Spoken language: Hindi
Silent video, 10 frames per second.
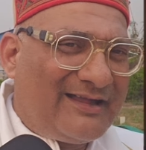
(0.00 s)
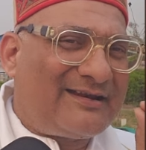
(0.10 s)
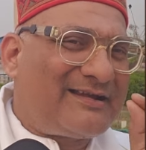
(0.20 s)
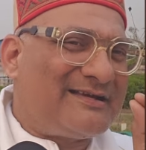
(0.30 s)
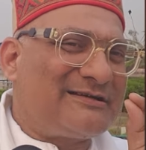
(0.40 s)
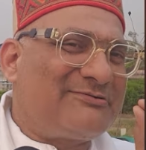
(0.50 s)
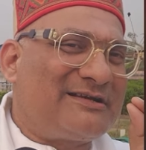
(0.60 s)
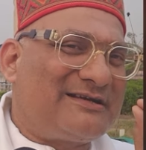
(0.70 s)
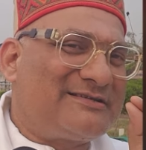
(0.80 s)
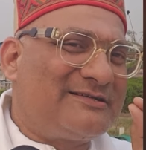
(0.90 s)
हल्का सा
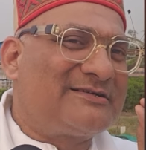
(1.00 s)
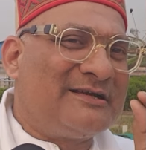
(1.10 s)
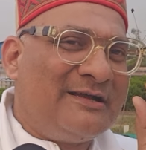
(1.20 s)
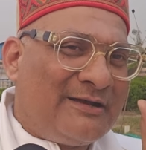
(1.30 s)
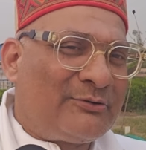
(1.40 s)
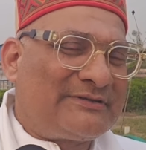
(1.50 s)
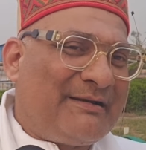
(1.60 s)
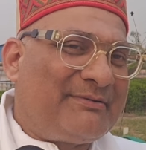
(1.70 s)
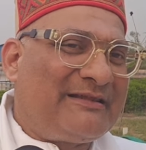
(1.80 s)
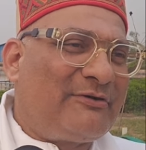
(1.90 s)
उनका रिजल्ट होता है
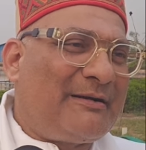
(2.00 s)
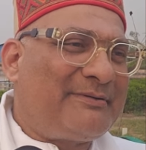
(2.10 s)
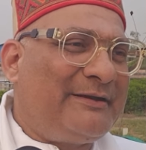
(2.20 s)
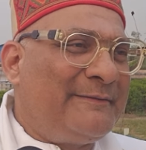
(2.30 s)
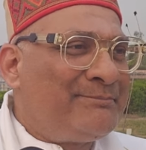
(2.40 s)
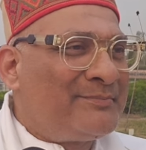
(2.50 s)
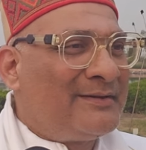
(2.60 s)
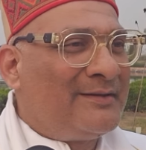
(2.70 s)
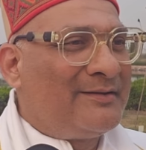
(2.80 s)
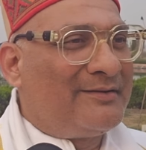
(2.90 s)
मतलब वो आपकी
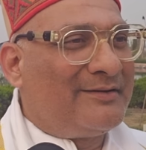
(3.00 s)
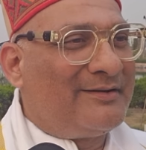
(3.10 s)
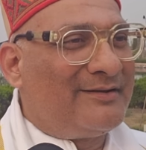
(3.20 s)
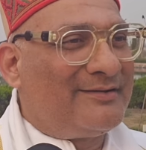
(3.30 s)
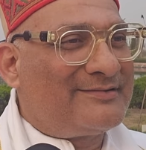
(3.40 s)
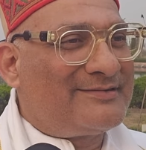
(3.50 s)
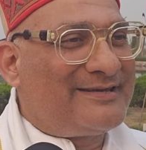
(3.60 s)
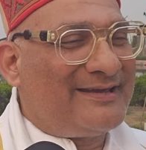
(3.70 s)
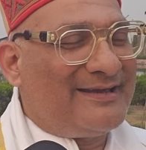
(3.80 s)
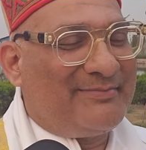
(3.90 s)

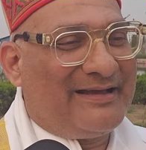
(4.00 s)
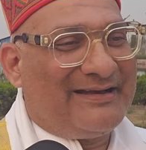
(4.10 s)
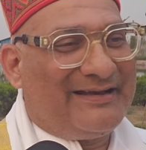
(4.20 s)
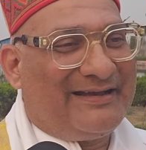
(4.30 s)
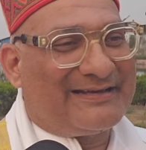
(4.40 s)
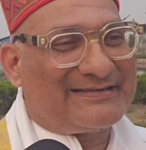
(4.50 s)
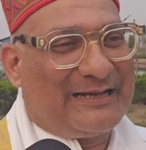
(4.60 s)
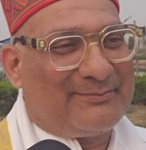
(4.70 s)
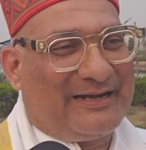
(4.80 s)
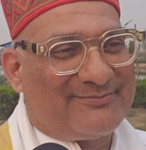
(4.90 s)
छः महीने या एक
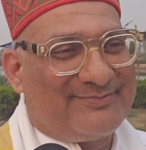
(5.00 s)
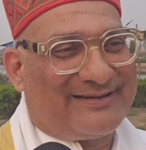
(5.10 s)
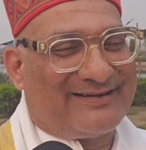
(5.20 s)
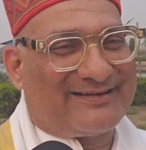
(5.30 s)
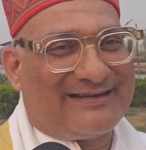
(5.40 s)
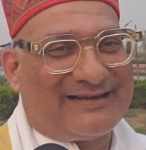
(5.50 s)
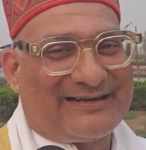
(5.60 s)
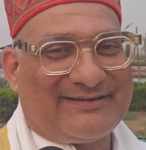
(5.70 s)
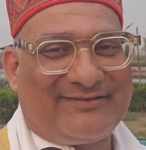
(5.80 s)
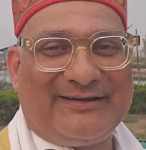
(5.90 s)
साल बाद में क्या घटना
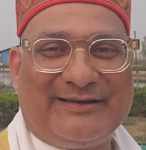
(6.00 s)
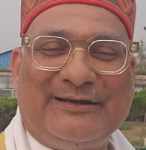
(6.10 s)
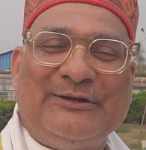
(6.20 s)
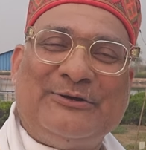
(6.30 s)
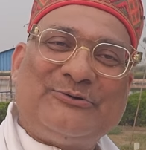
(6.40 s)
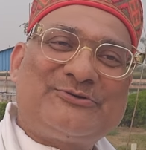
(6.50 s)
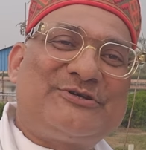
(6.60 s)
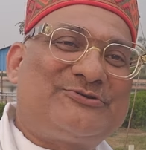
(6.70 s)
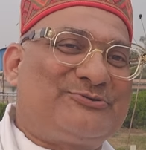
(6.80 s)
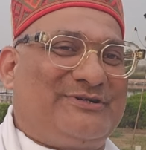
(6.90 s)
घटने वाली है उसकी
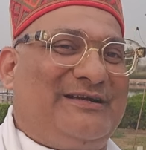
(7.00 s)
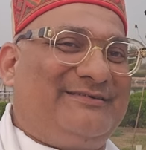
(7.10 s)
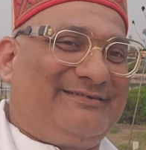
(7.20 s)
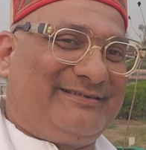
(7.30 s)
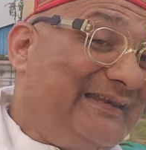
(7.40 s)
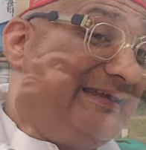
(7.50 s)
सूचना देते हैं